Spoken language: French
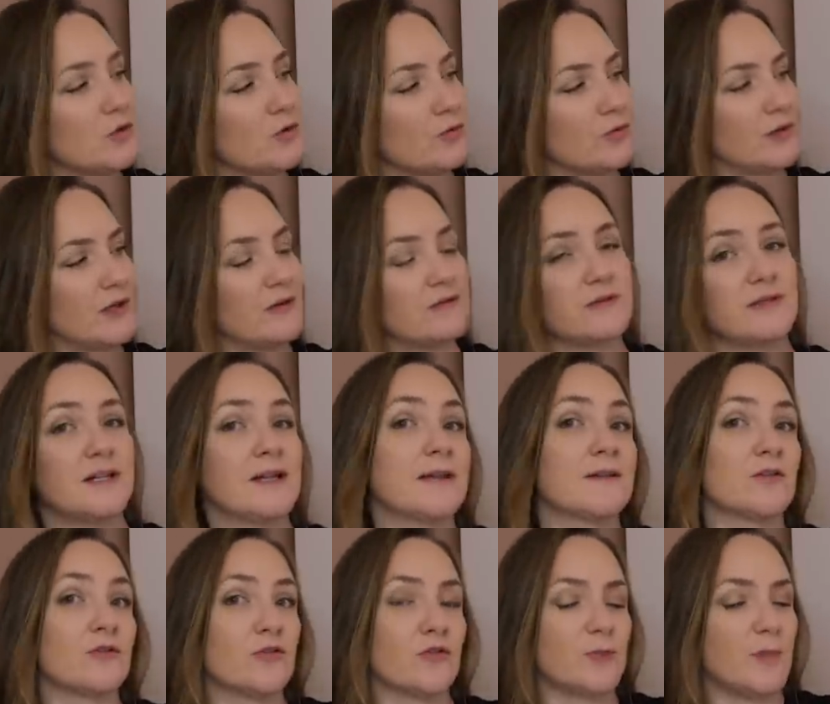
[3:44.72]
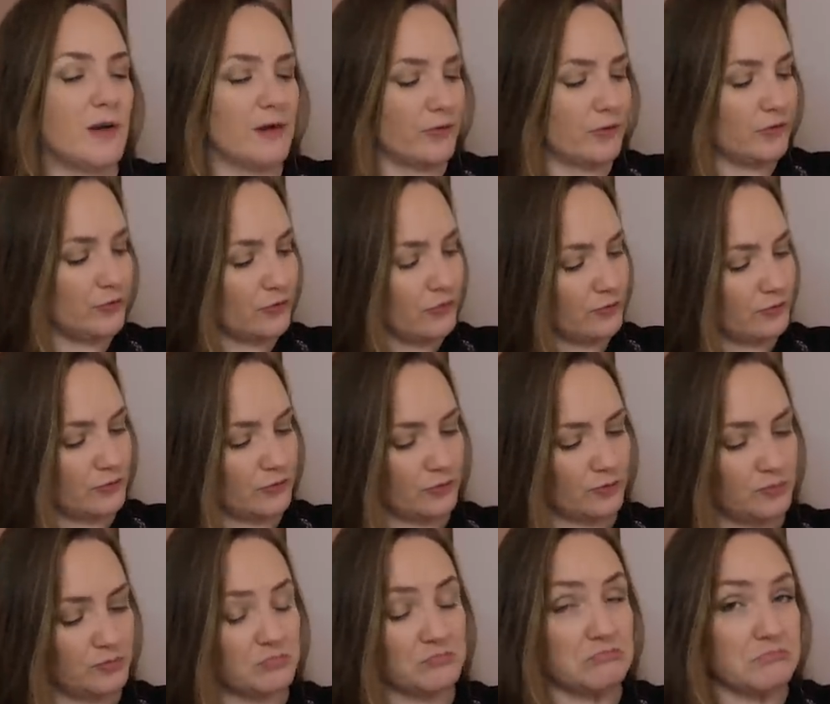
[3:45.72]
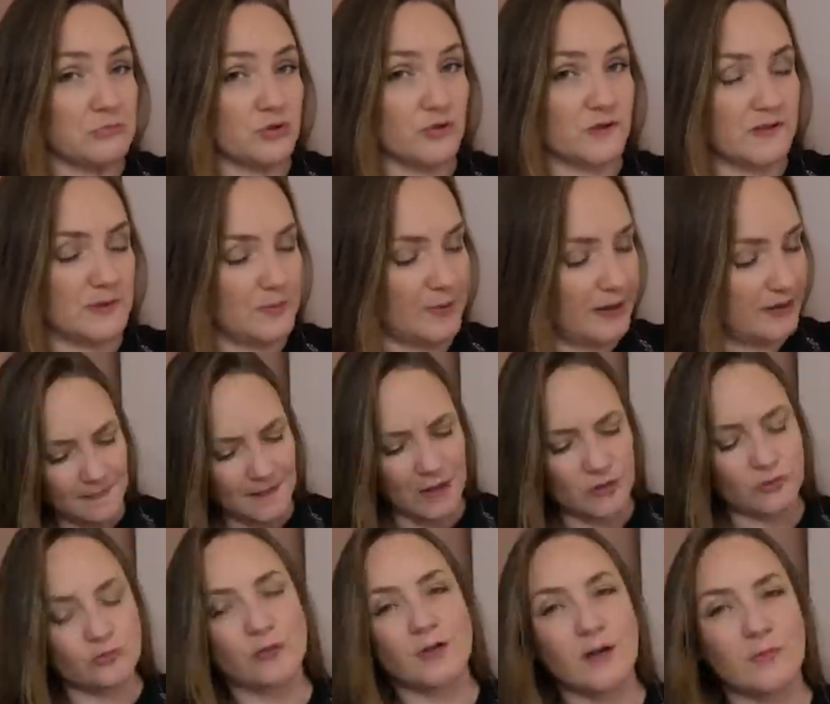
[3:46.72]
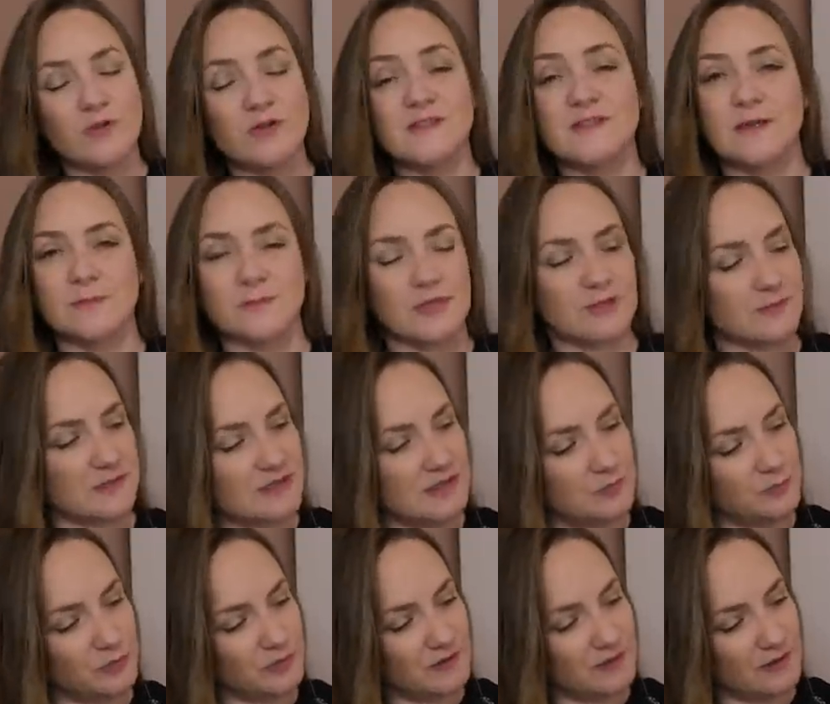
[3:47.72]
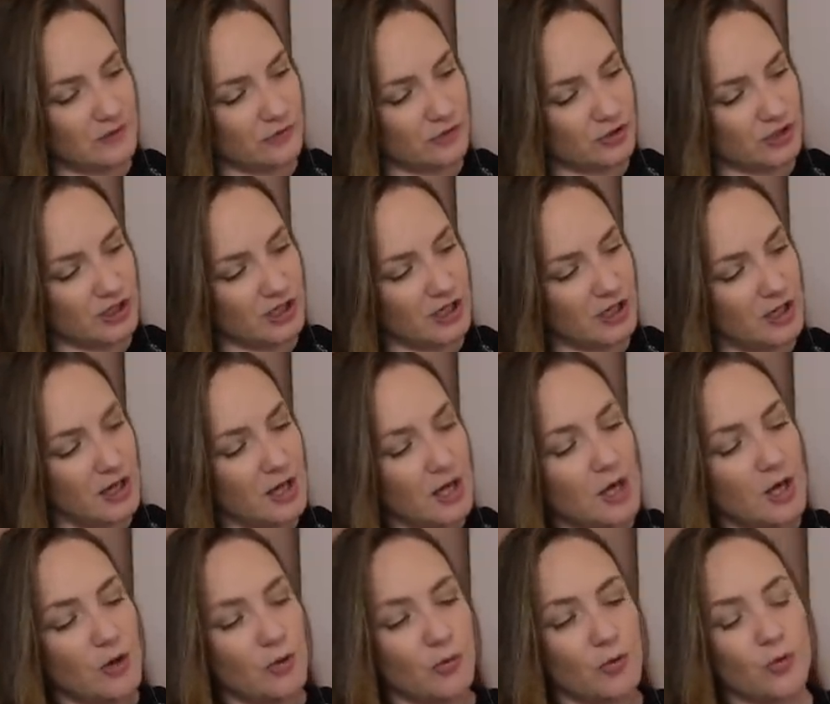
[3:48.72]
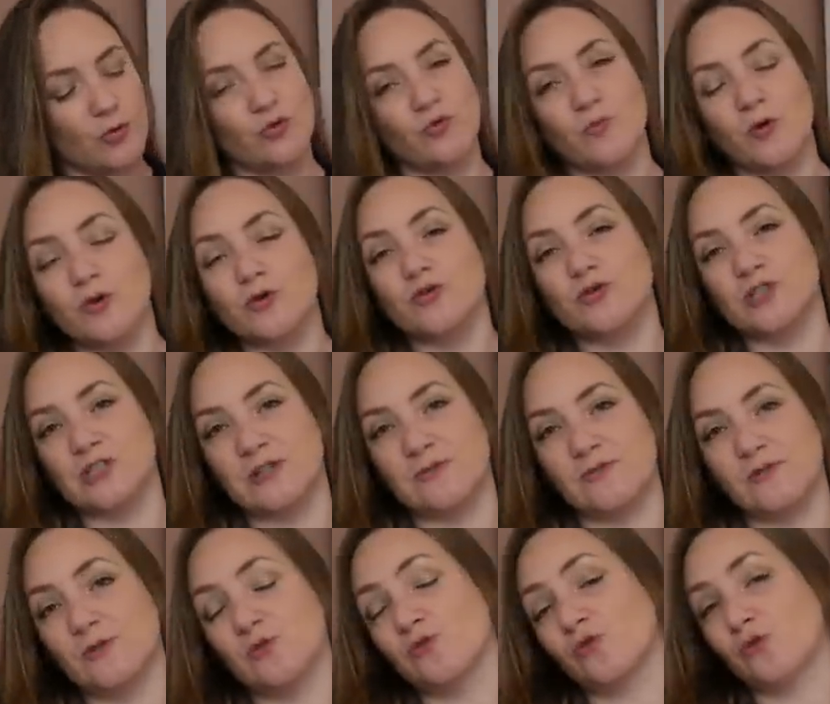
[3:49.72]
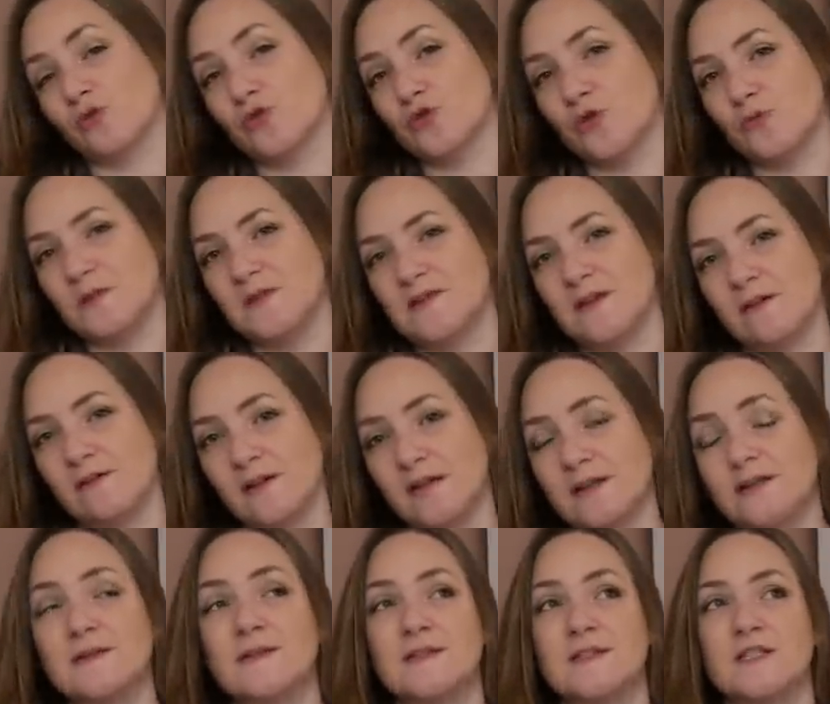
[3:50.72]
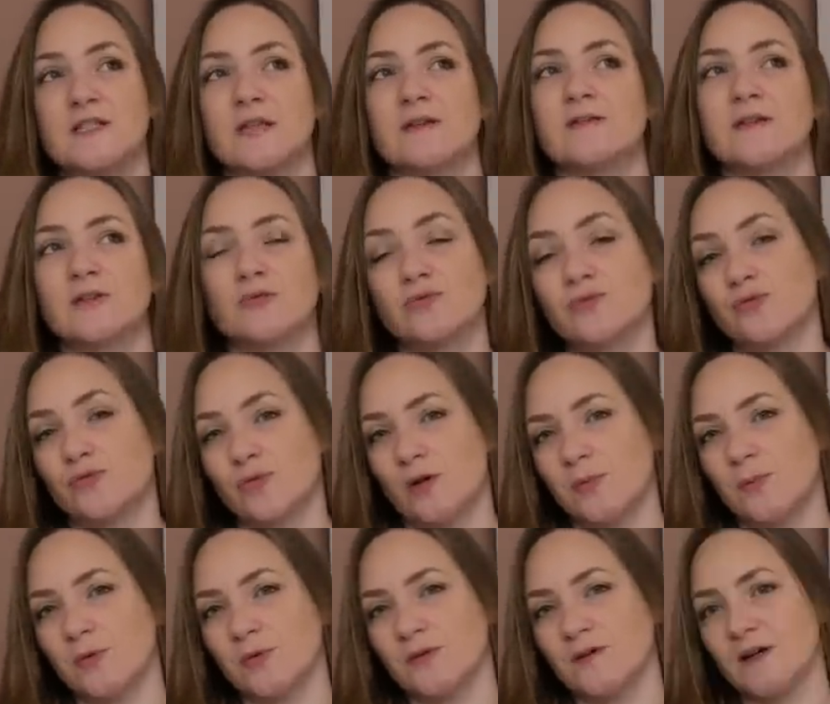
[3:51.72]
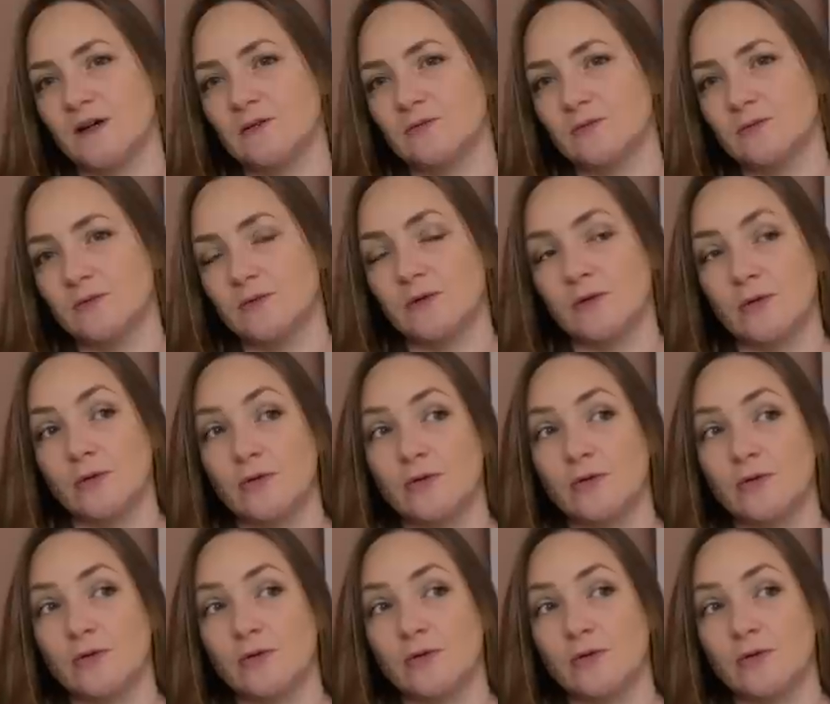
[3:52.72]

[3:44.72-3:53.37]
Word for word: on avait de la transparence. Donc, je sais pas. En tout cas, moi, ça m'a un petit peu dérangée. Heureusement que j'ai fait une surchemise avec. Si j'avais cousu un pantalon,